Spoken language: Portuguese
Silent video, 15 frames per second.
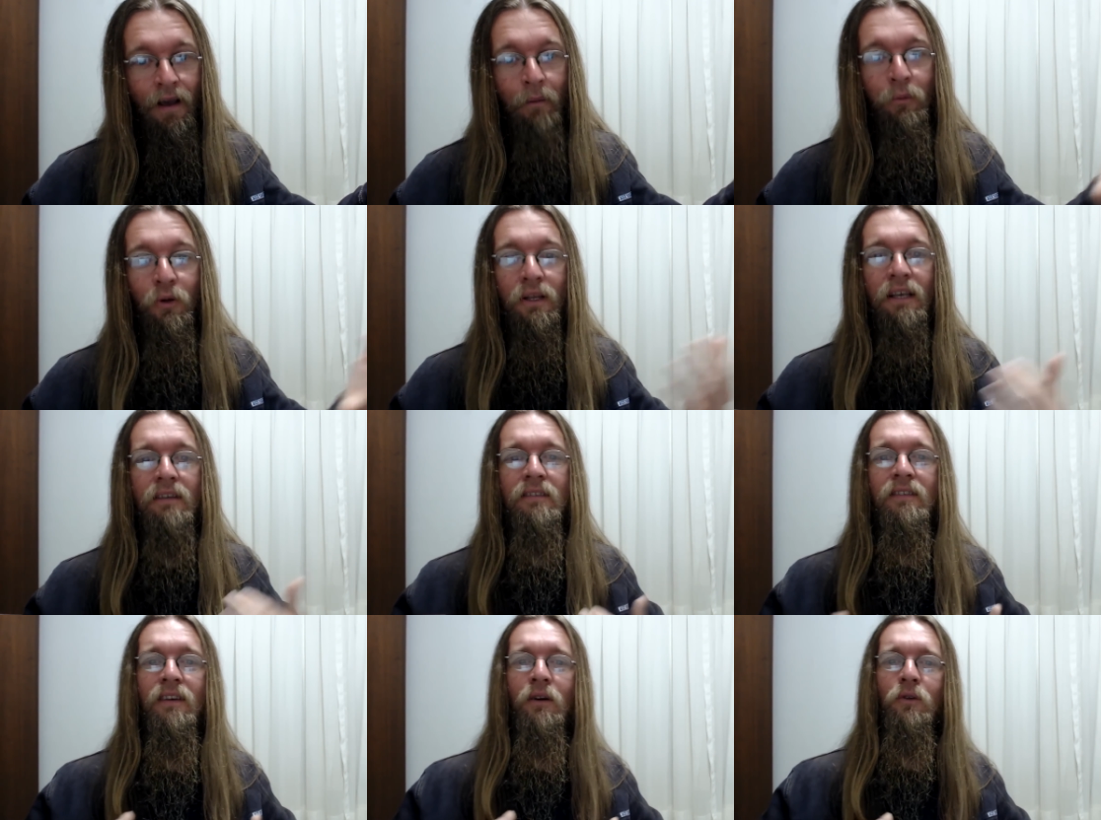Porque
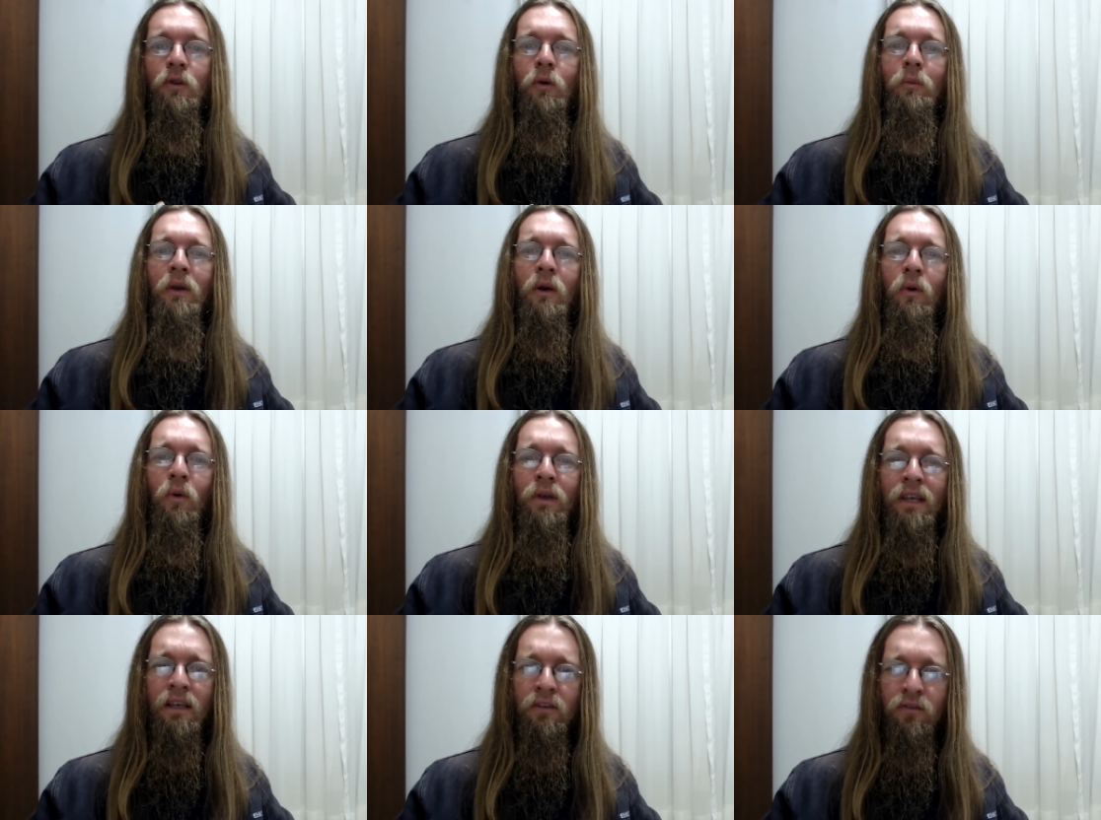se eu não me
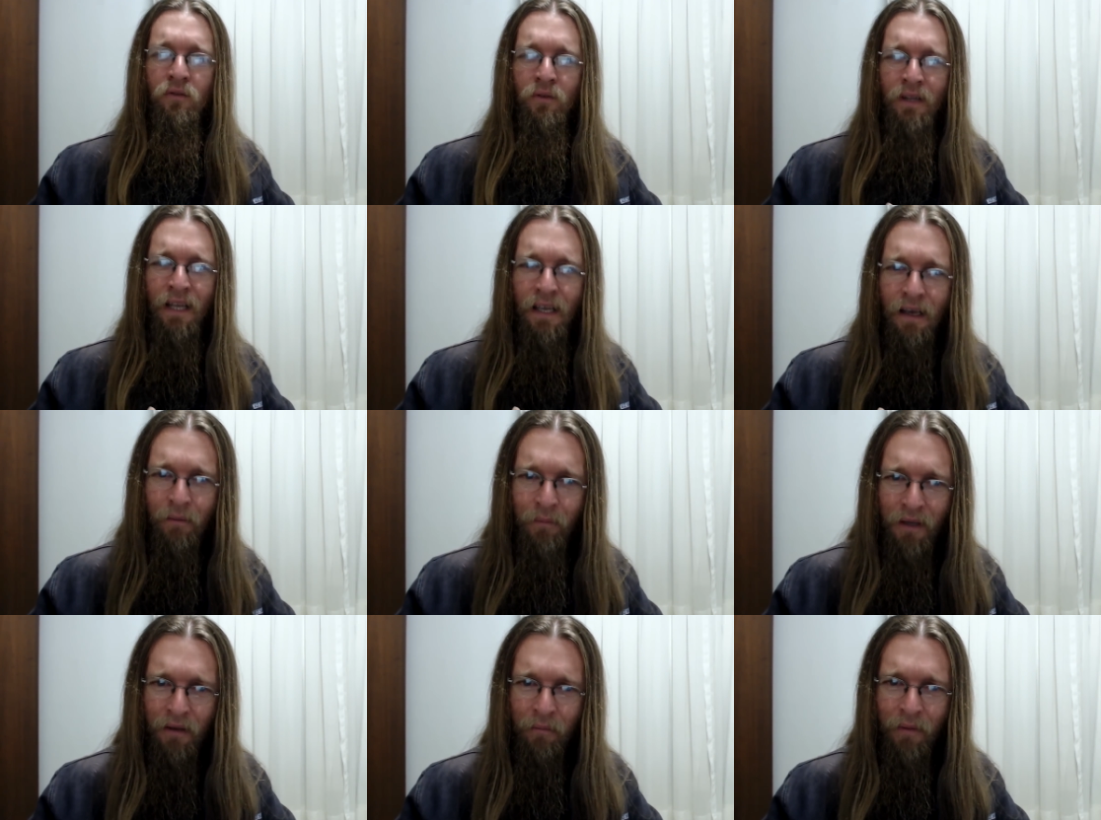conheço nem a
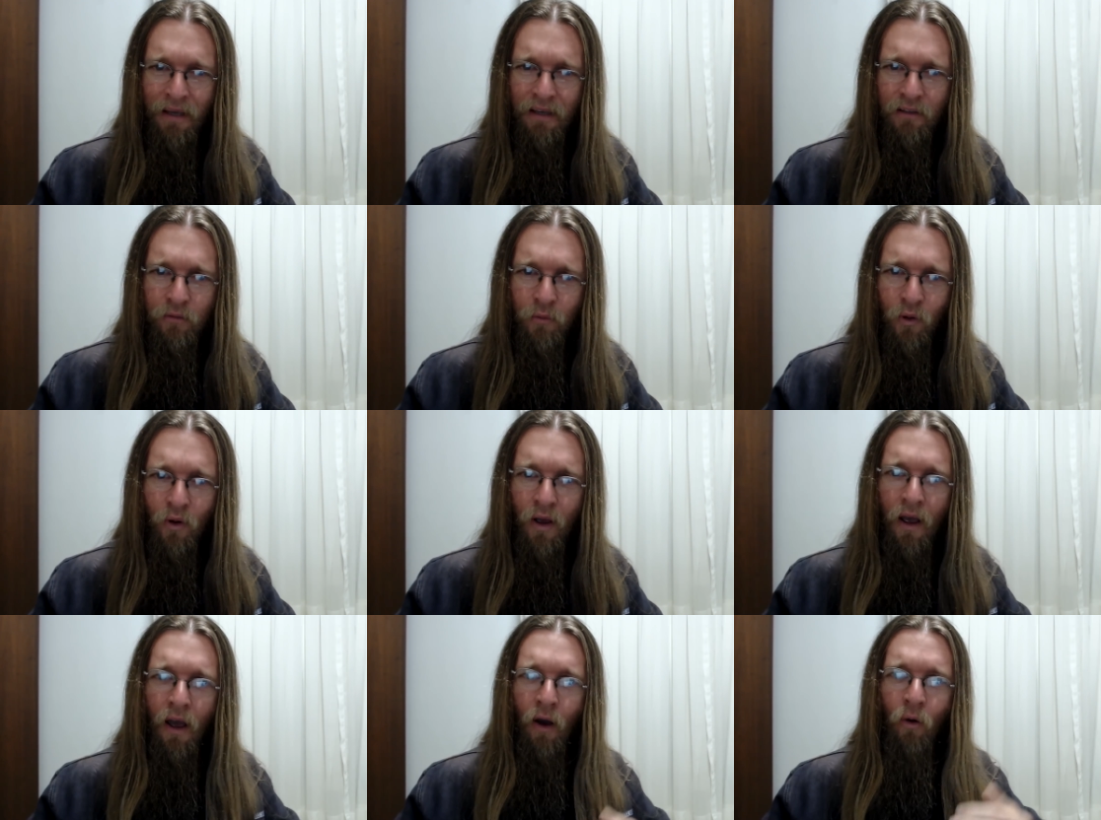mim mesmo,
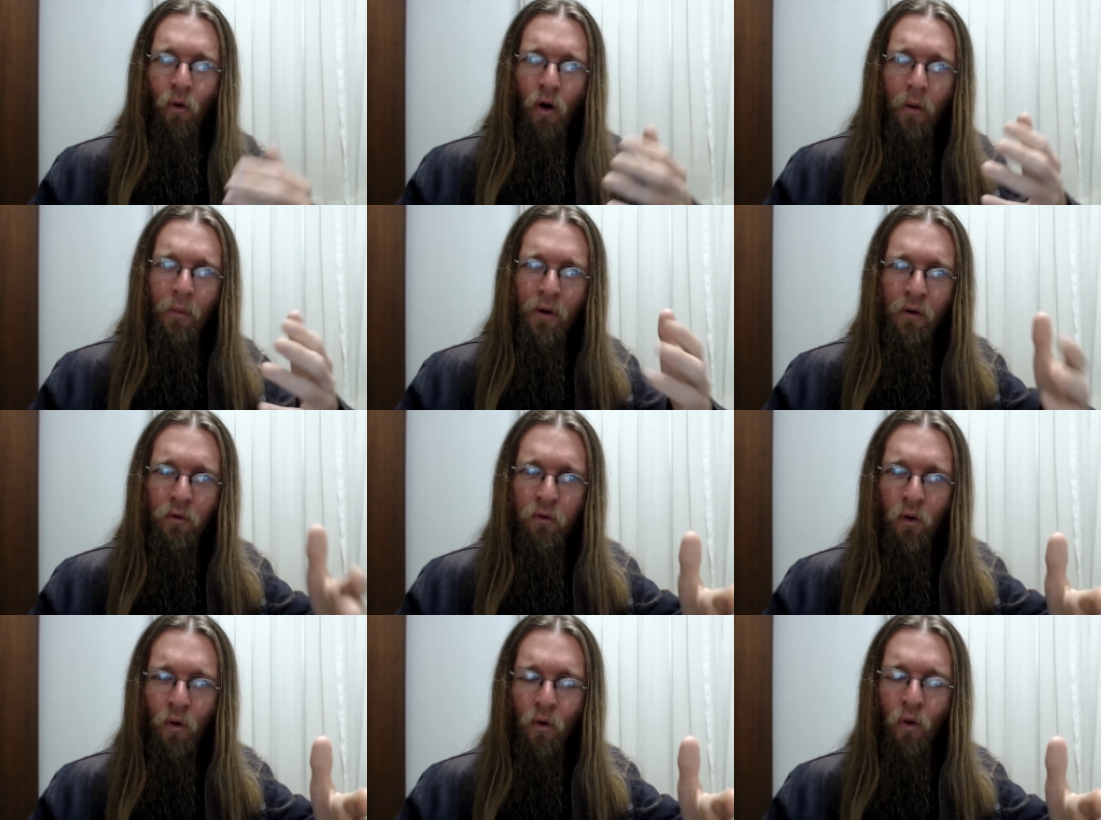como eu
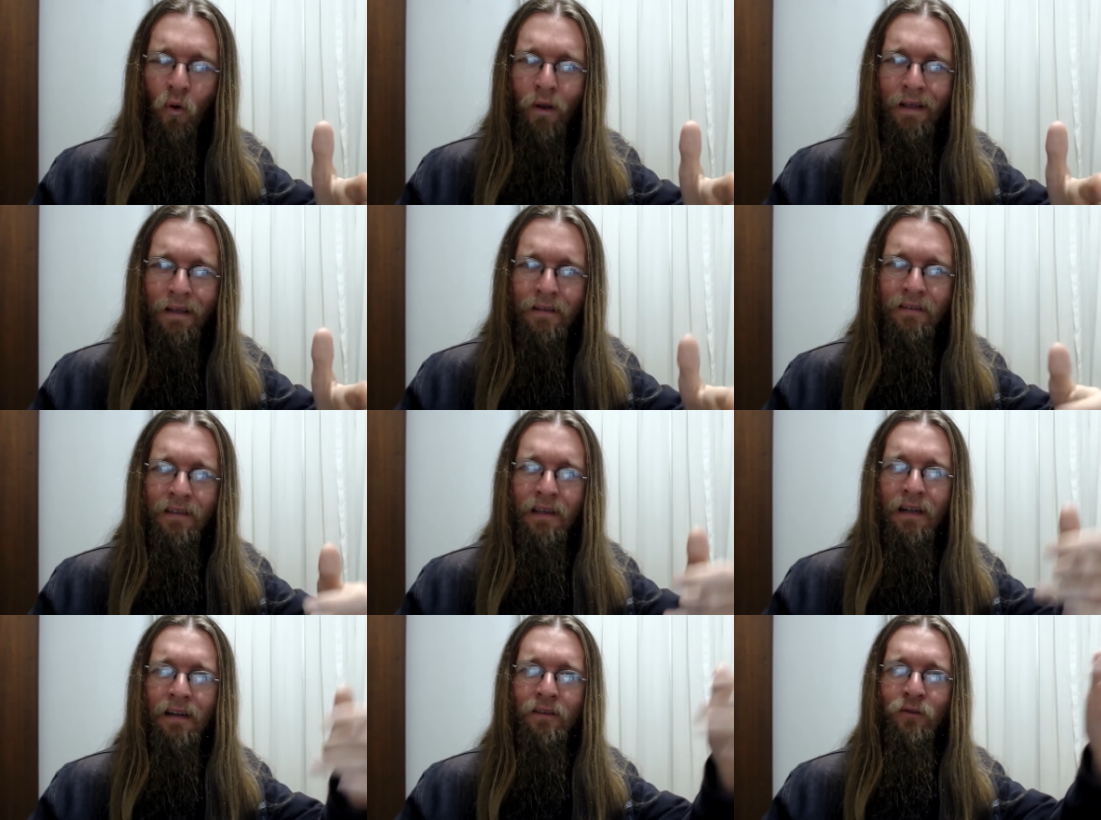vou
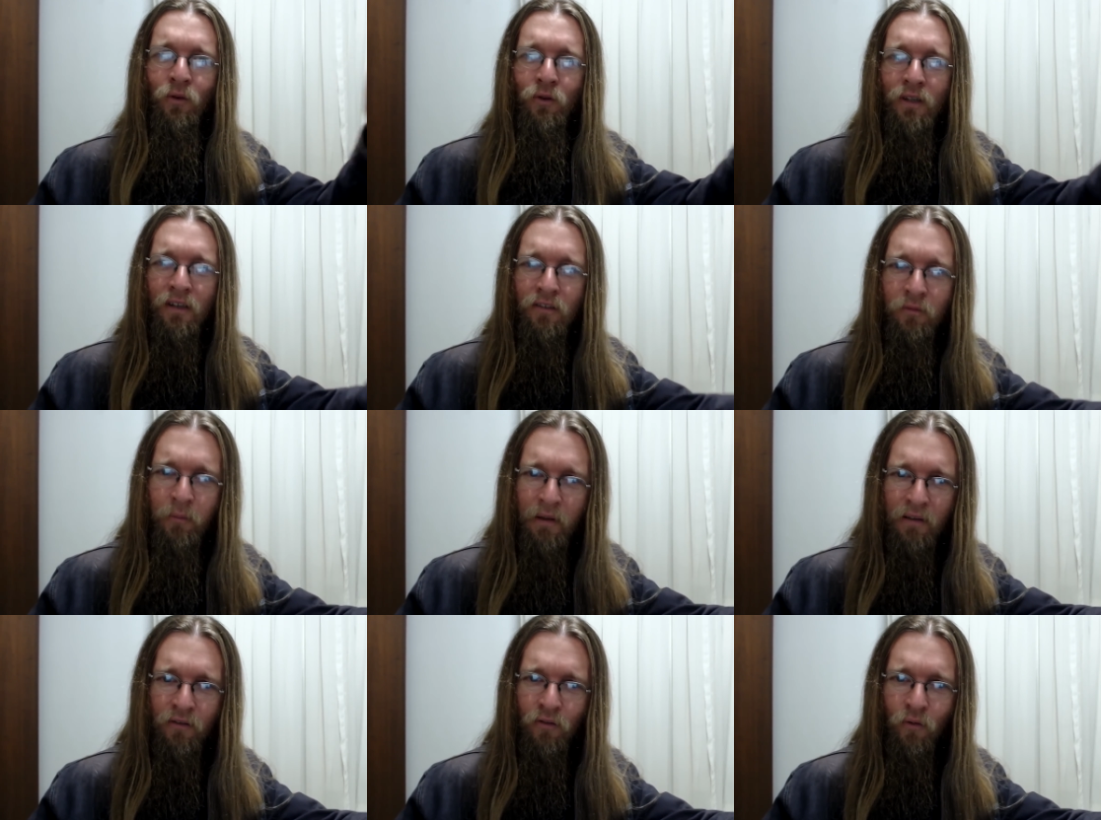conhecer as outras
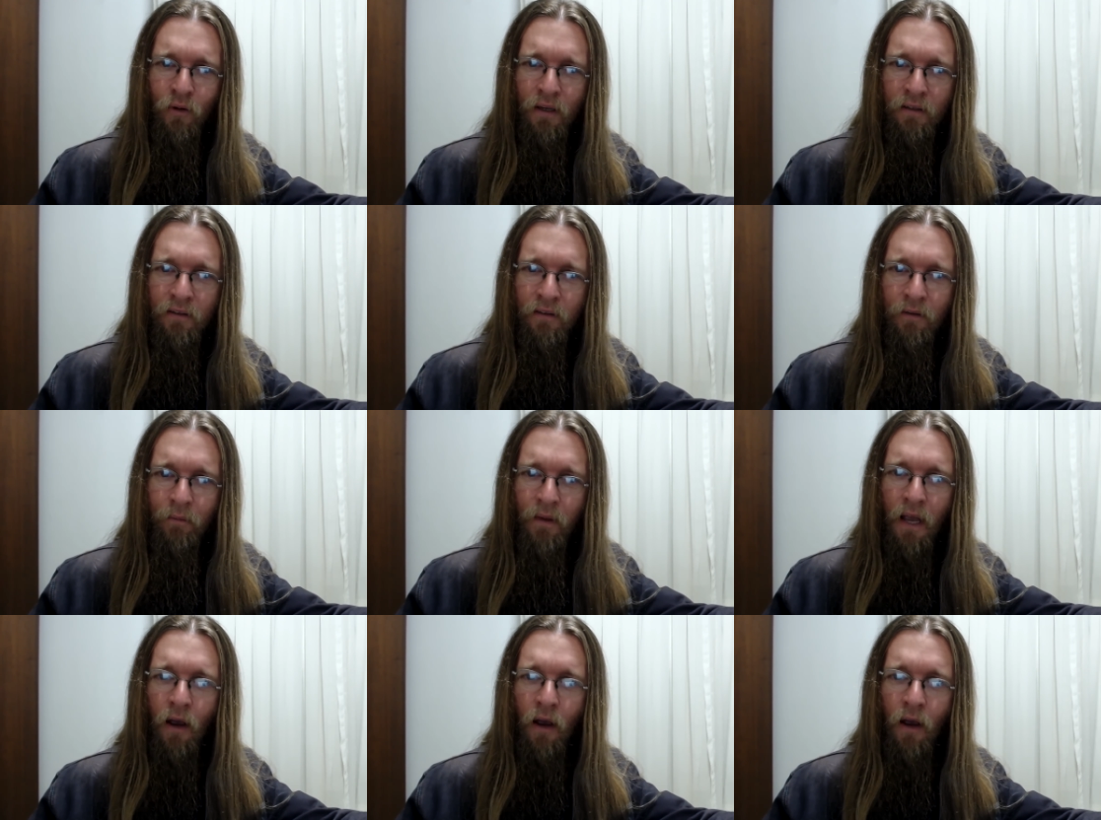pessoas?